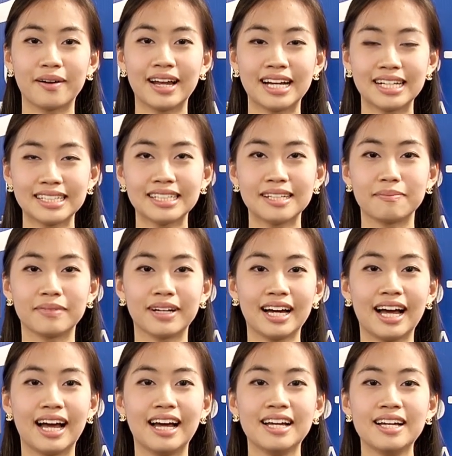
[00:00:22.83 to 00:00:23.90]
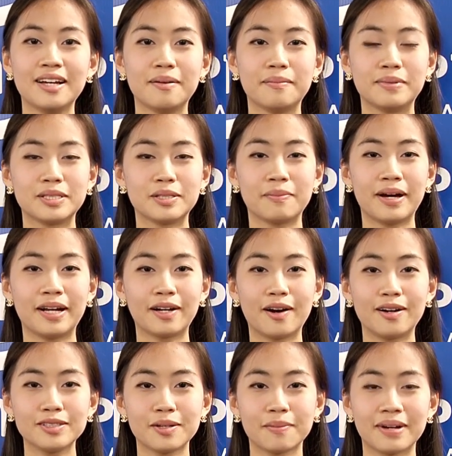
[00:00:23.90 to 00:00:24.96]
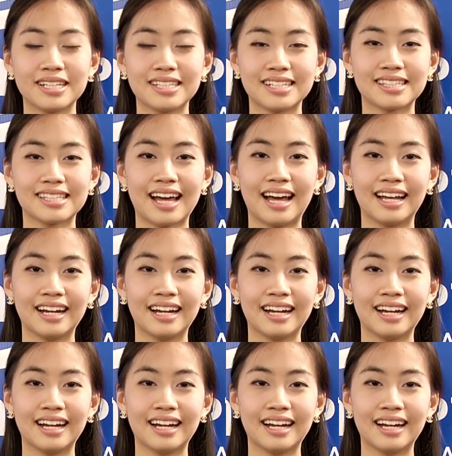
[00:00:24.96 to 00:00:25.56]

2550 นะคะ ปัจจุบันก็จบการศึกษา